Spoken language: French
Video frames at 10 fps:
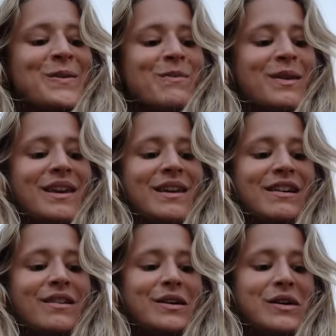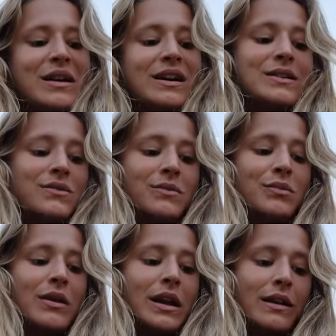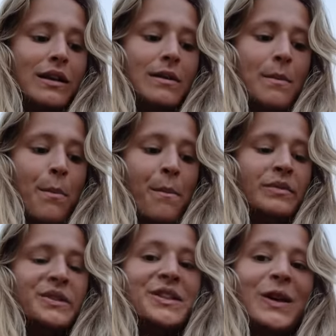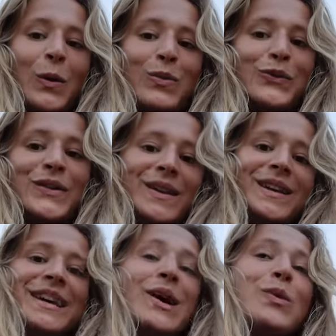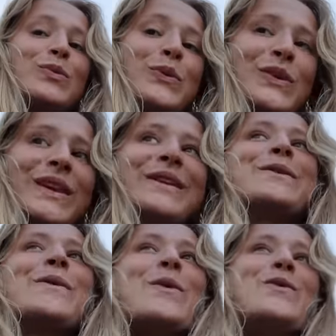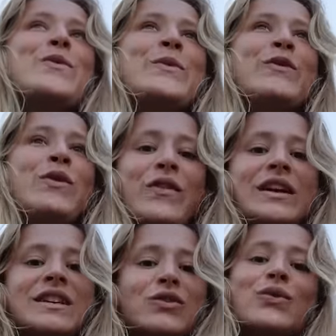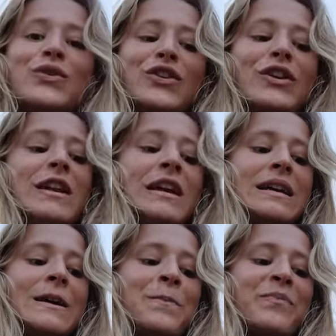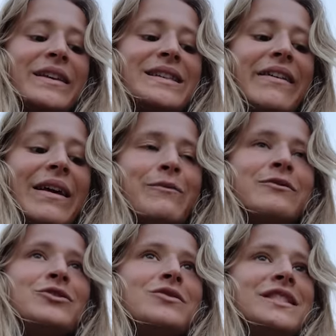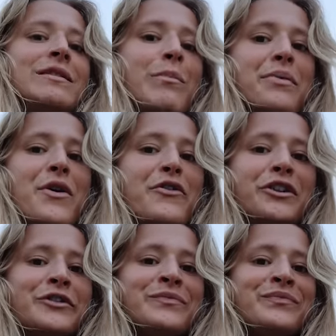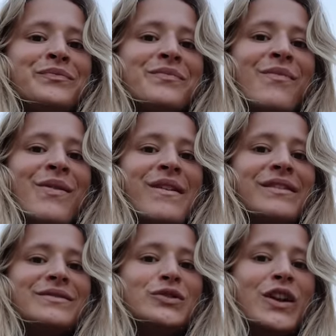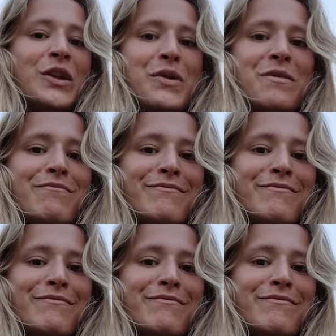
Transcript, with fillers: Mais euh, la raison pour laquelle j'ai repoussé et repoussé encore le moment de faire ça toute seule, c'est vraiment que j'ai peur de la nuit.